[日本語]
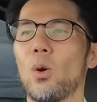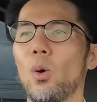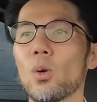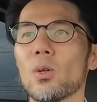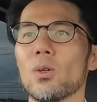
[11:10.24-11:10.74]

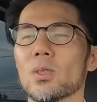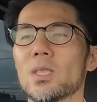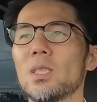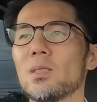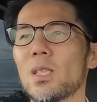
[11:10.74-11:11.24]
光量
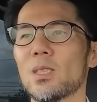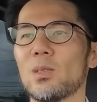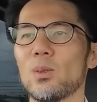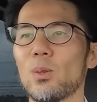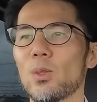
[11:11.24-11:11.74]
スチール写
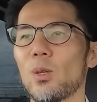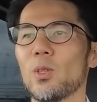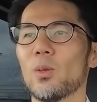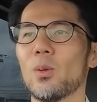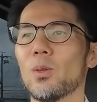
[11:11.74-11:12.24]
真を撮るた
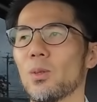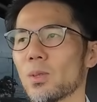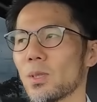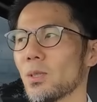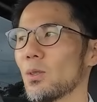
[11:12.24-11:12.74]
めの光量
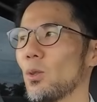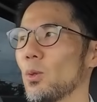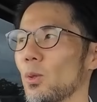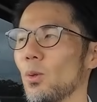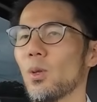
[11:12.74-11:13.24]
としては
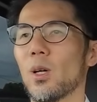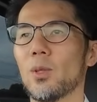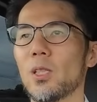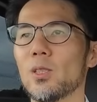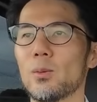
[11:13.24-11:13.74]
ストロボの方
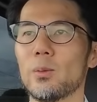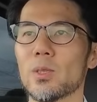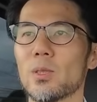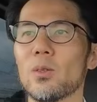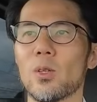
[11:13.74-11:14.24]
が何十倍も
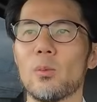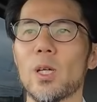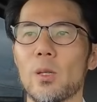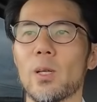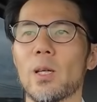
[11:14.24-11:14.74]
強いので
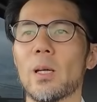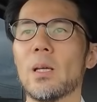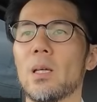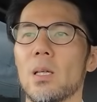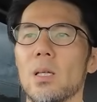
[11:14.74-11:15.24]
まだまだ
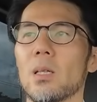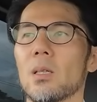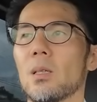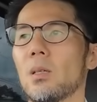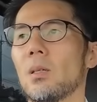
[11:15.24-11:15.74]

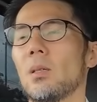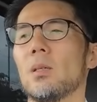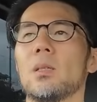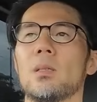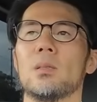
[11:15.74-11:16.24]
だか
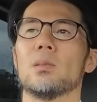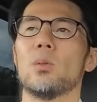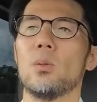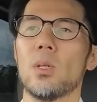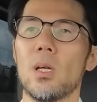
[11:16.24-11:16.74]
ら
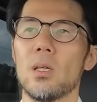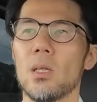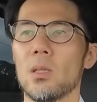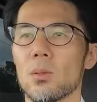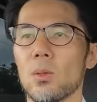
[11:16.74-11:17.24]
それを考
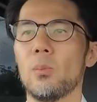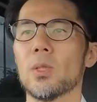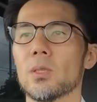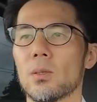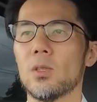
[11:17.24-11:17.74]
えるとやっ
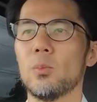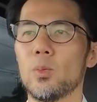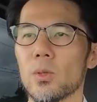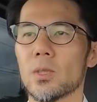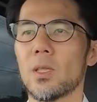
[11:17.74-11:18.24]
ぱり
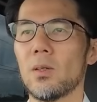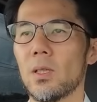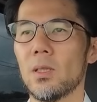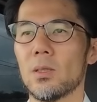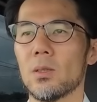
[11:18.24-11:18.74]
クリップオン使わ
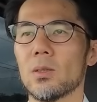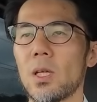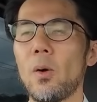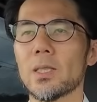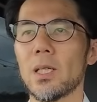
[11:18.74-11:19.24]
ない
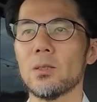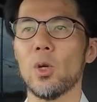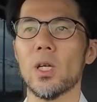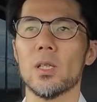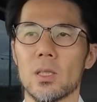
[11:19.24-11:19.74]
使わざる
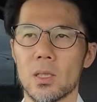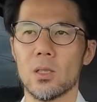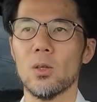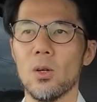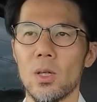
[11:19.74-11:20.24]
を得ないんだ
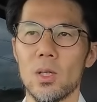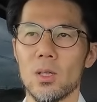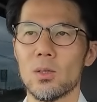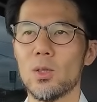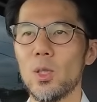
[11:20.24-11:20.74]
けど
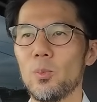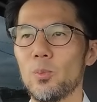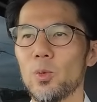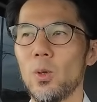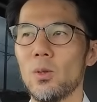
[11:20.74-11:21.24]

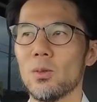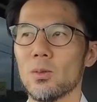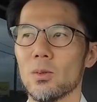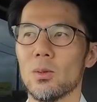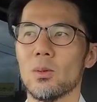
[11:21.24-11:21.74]

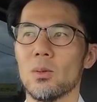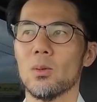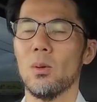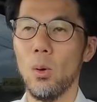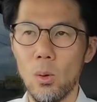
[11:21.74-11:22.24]

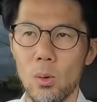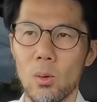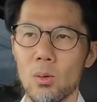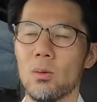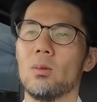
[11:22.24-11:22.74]

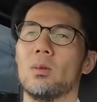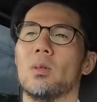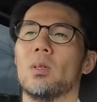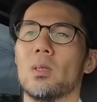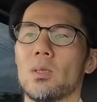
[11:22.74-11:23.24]

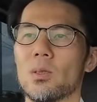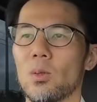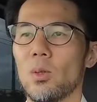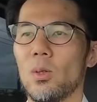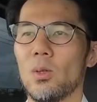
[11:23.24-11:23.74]
クリップオンを
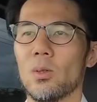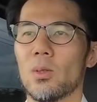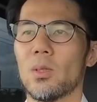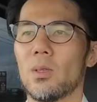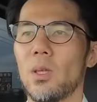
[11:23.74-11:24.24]
そ
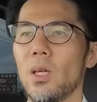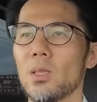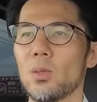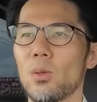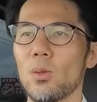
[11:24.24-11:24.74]
の
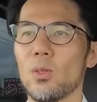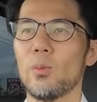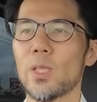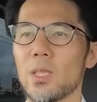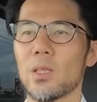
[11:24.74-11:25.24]
定常光
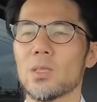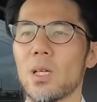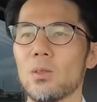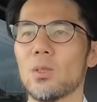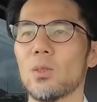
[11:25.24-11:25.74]
に混ぜて
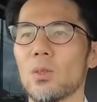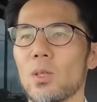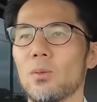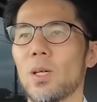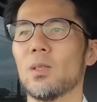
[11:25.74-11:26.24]
使うっていうの
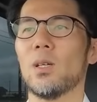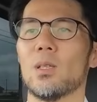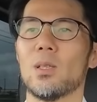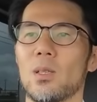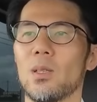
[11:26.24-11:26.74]
で
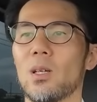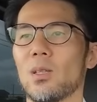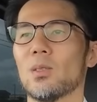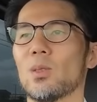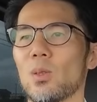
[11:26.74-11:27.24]
ファクター
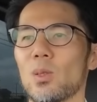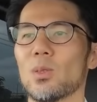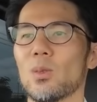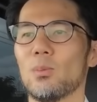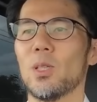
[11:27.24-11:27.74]
がその
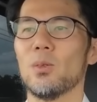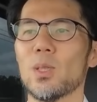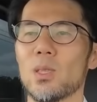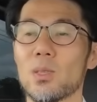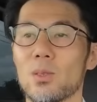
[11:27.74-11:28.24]
そ、まあ、要
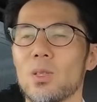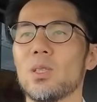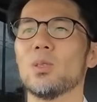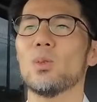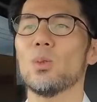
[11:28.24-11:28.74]
はねその
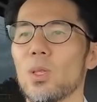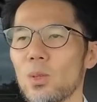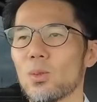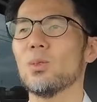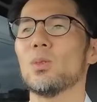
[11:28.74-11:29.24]
定常光で
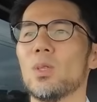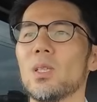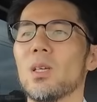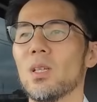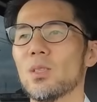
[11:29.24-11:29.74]
撮るの
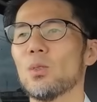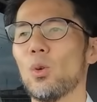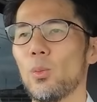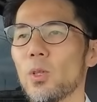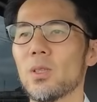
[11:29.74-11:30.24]
に
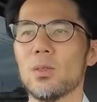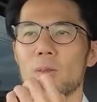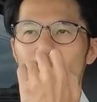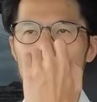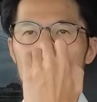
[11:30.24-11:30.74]
ストロボっていう
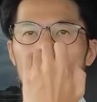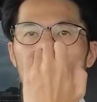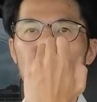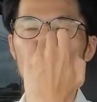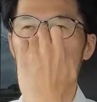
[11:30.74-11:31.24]
のが瞬
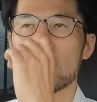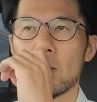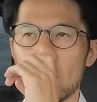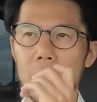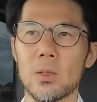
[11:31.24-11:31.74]
間光っていうの
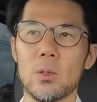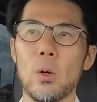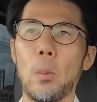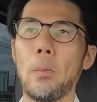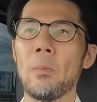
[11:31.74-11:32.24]
が加わる
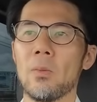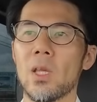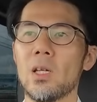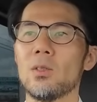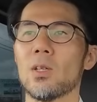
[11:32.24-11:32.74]
と
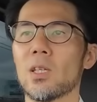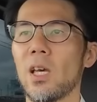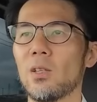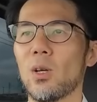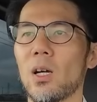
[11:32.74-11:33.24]
難易度が
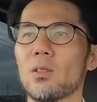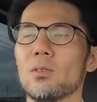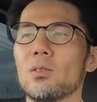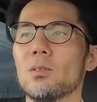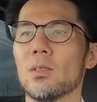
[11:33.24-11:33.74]
ギャンと上が
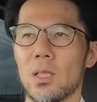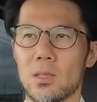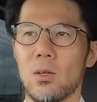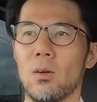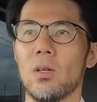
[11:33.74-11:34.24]
るんで
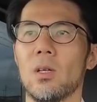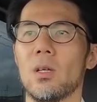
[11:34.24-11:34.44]
すよ。